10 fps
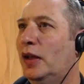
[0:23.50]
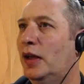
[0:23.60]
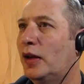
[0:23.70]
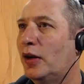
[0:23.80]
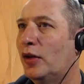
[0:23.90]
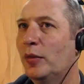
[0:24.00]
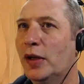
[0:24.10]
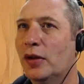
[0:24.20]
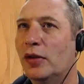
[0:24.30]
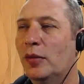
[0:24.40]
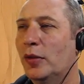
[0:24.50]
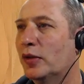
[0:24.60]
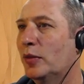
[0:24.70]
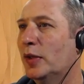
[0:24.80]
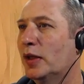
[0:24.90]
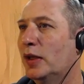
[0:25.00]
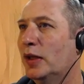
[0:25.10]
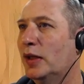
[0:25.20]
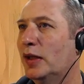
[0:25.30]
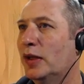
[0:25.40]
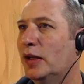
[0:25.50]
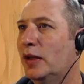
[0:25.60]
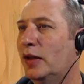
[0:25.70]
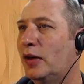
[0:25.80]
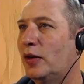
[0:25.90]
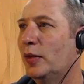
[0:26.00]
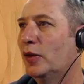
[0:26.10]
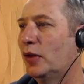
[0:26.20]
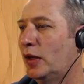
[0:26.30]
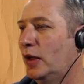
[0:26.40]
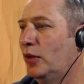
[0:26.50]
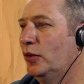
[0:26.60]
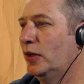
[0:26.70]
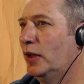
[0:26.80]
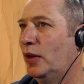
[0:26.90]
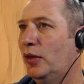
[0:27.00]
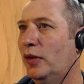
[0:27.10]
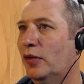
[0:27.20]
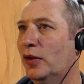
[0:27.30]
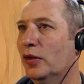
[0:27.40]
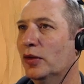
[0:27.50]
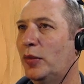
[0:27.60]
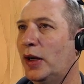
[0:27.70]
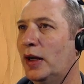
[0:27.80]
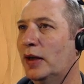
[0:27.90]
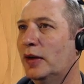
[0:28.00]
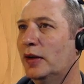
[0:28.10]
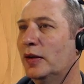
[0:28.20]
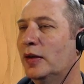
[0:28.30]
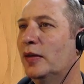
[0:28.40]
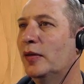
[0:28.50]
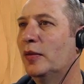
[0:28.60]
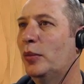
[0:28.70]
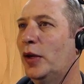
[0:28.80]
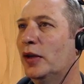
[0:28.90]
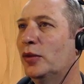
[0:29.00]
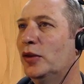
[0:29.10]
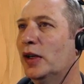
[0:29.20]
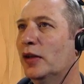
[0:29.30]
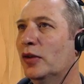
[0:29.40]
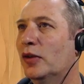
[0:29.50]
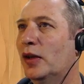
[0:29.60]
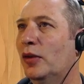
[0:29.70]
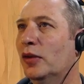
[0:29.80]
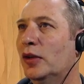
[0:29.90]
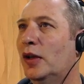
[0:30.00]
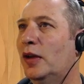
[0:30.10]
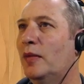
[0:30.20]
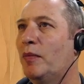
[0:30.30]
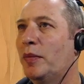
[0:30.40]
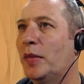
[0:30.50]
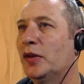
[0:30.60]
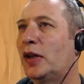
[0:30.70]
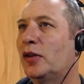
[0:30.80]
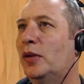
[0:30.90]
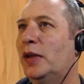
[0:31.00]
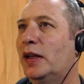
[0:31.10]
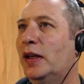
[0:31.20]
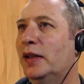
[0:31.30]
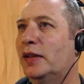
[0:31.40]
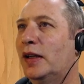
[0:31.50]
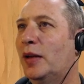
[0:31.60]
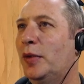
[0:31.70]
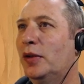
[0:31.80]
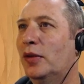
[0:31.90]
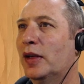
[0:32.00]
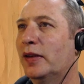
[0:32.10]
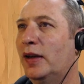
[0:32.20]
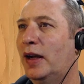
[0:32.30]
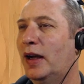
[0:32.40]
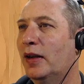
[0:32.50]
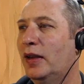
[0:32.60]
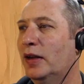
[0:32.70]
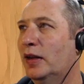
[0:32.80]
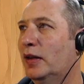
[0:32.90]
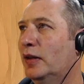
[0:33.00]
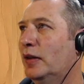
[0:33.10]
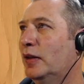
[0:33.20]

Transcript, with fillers: Y les recomiendo, como les comenté, les recomiendo que usen audífonos para, para escuchar estos audios. Vamos a resolver este capítulo que es el jardín